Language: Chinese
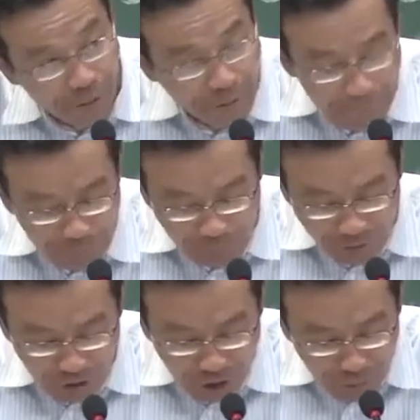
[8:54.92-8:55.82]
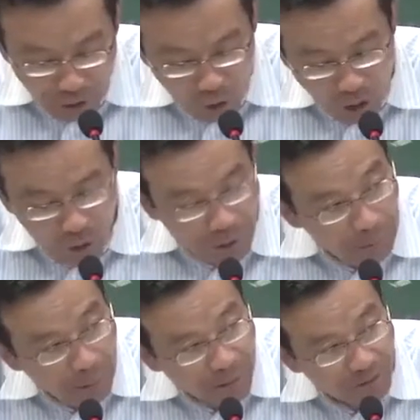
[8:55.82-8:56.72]
会的基本状况
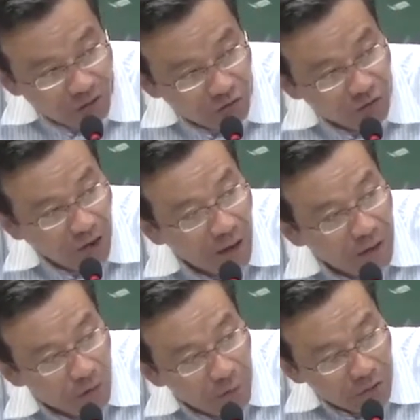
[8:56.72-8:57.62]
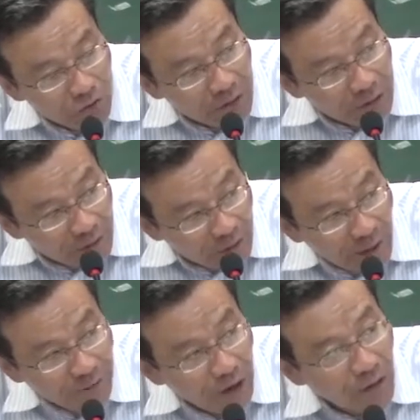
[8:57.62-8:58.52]
的背景之下，我们
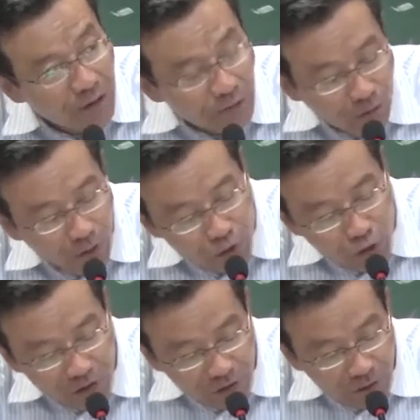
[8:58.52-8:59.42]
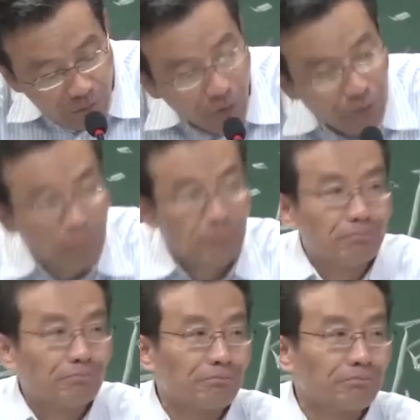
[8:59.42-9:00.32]
看到国学社的活动，
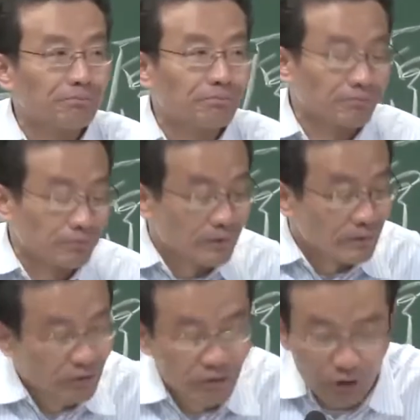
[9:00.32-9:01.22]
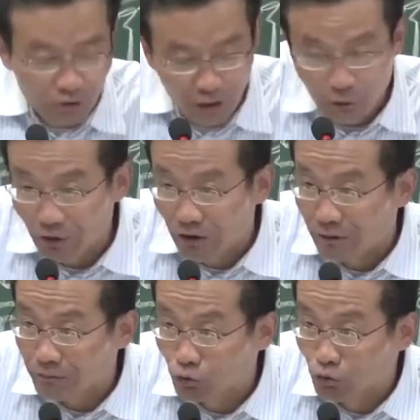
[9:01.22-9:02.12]
以及社会
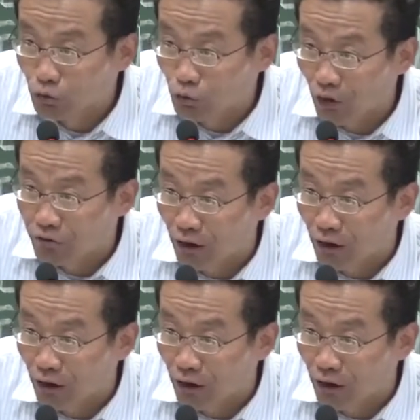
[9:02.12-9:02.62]
上许多